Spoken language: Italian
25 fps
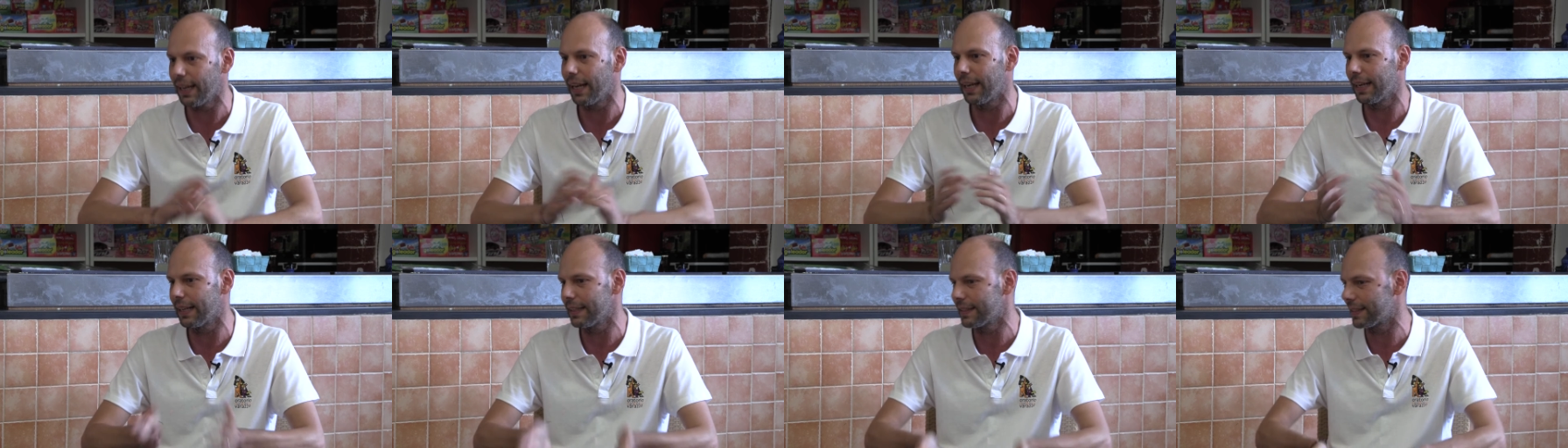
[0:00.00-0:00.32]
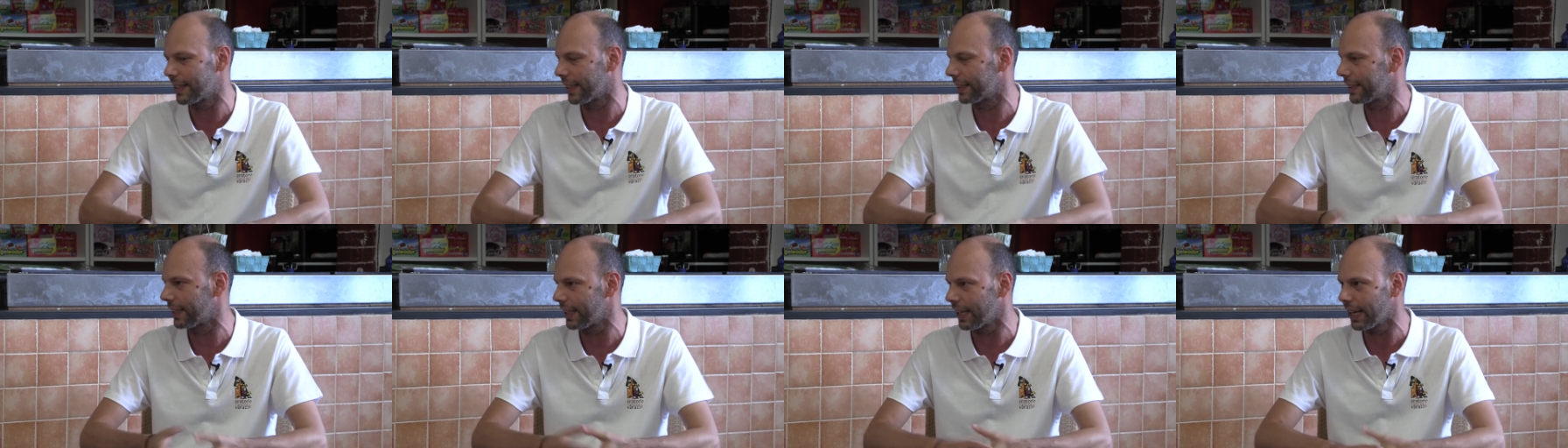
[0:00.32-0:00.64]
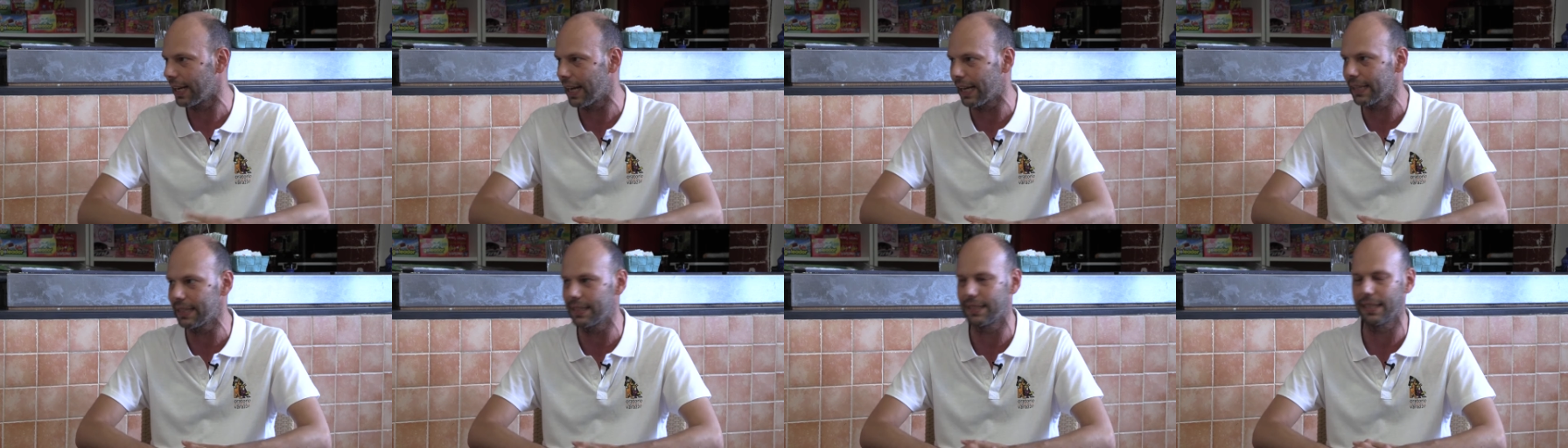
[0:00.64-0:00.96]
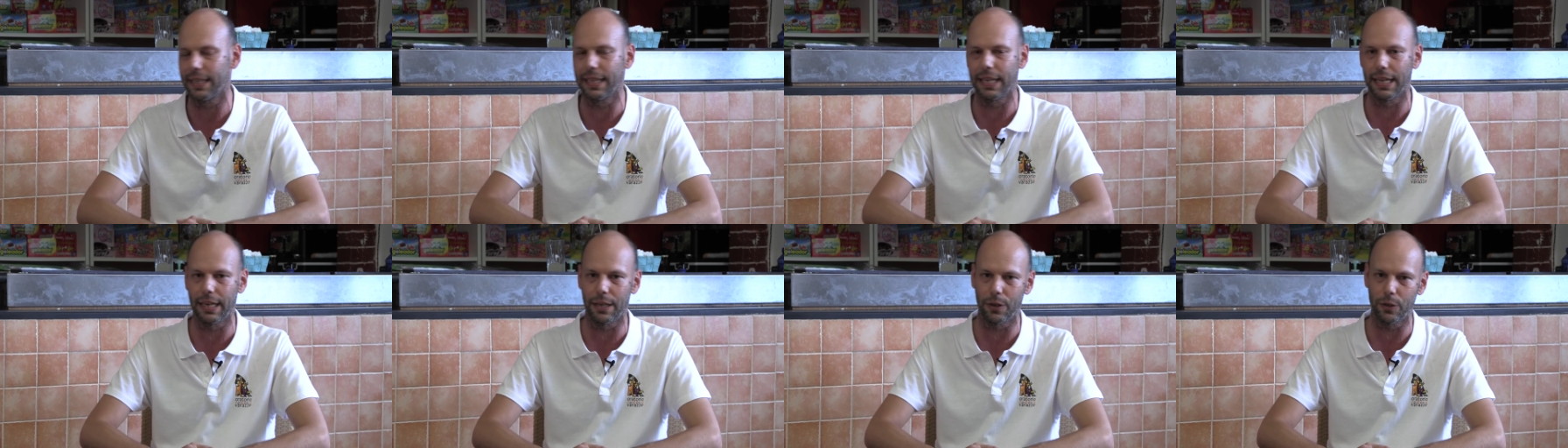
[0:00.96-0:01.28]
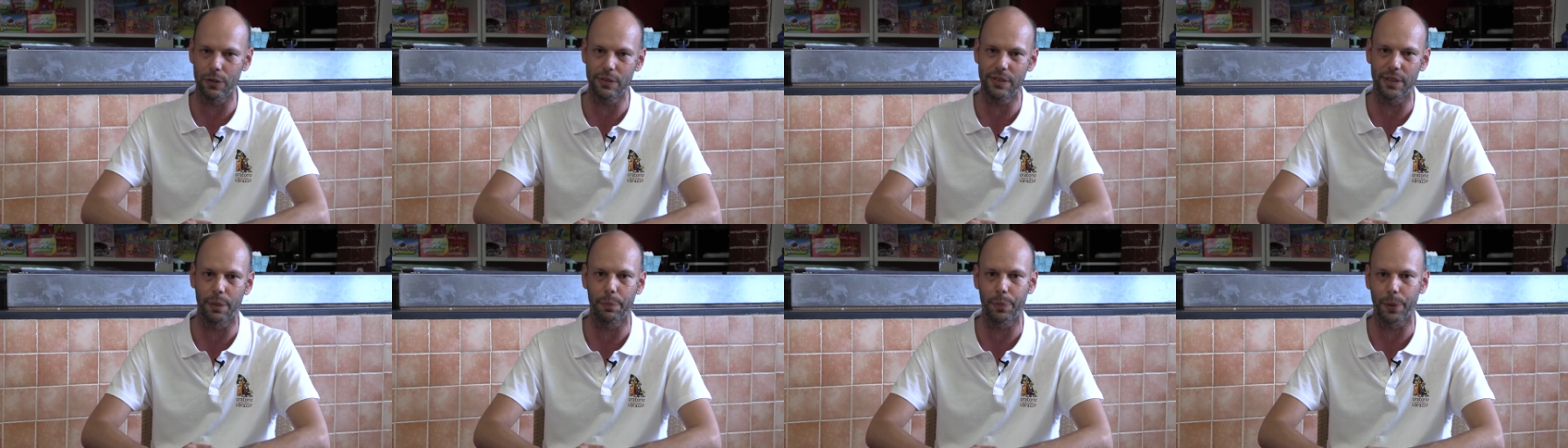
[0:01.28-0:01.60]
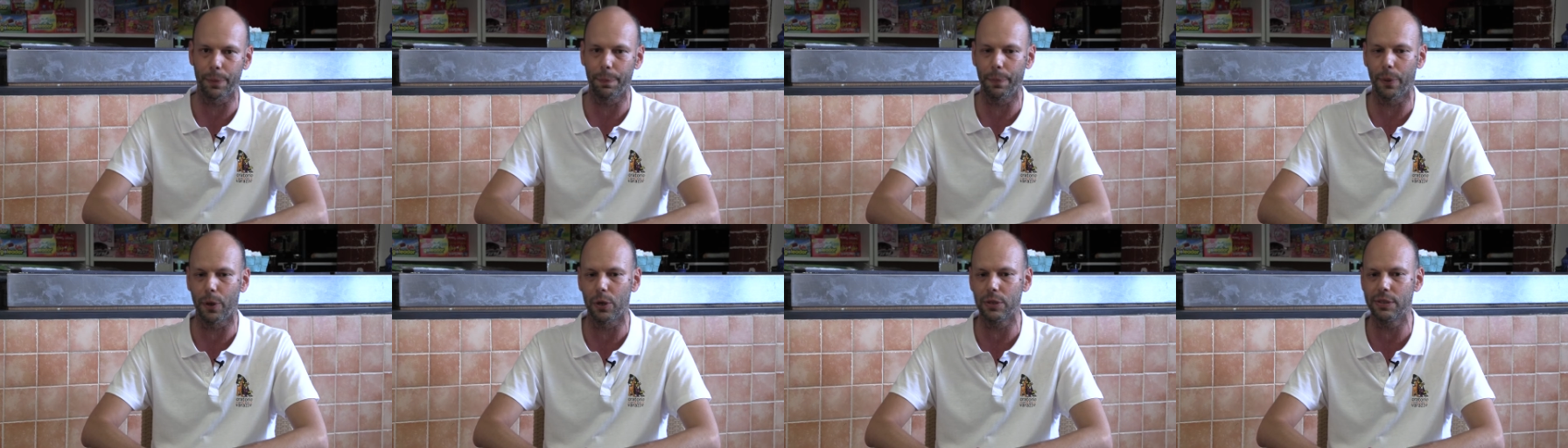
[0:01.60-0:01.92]
all'estate ragazzi che è la nostra
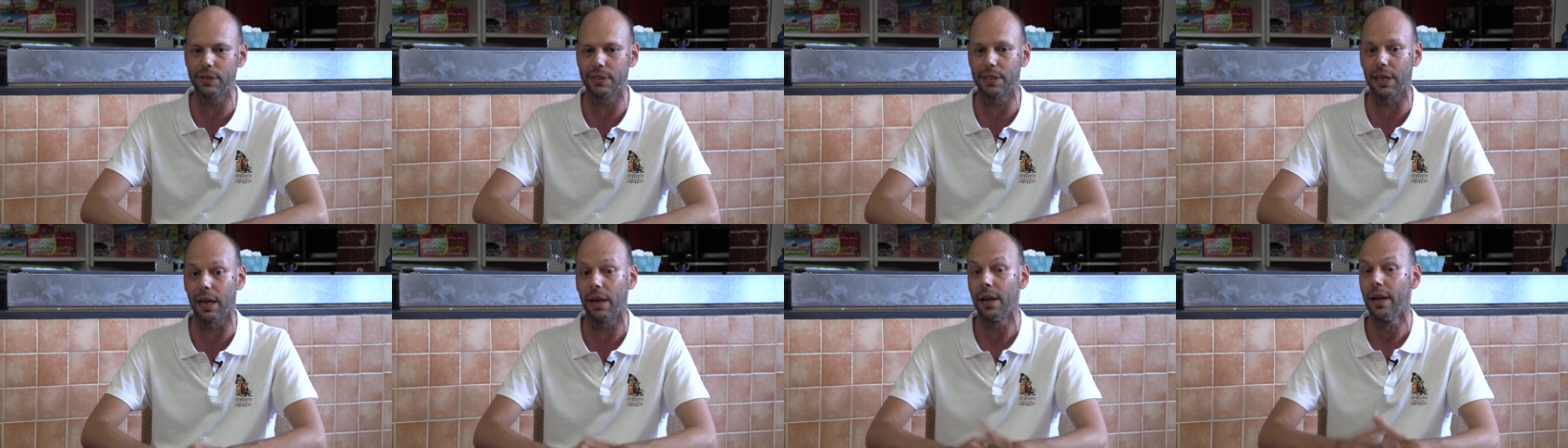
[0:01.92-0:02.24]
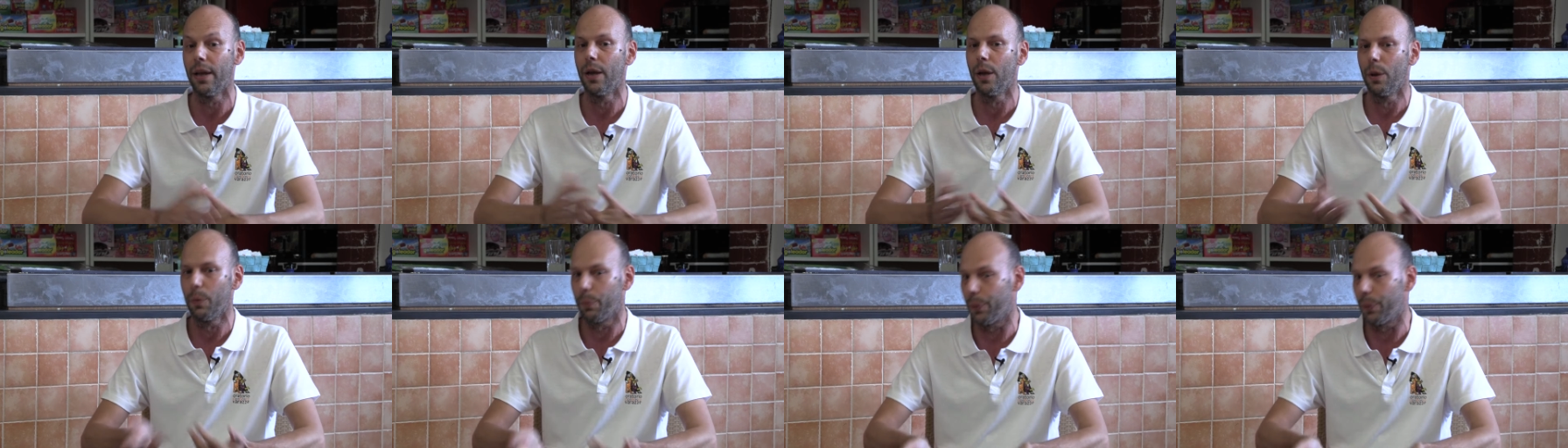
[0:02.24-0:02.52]
proposta